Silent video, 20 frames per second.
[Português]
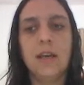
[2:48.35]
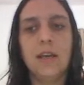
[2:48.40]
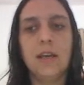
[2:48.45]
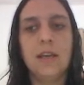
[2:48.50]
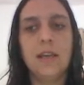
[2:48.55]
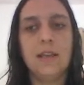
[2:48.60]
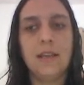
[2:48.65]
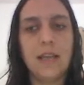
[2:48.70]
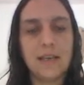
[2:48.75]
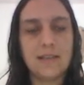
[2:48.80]

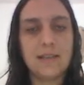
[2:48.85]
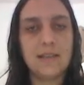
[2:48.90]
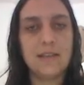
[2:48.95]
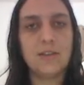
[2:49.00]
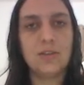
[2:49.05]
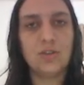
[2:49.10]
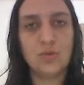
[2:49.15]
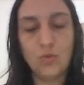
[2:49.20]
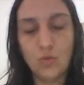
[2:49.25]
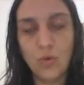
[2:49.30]
e
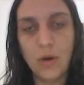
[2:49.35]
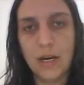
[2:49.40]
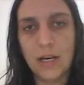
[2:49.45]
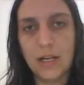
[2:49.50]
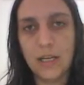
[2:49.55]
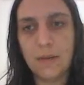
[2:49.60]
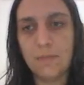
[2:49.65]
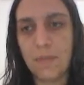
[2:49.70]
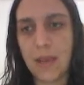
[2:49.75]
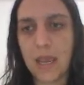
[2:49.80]
nesses um
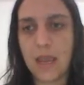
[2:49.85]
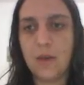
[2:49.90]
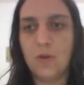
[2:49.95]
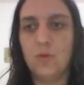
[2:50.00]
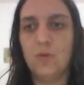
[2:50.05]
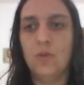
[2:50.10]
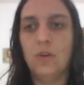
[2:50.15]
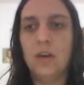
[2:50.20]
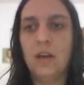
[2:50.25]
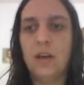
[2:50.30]
ano e meio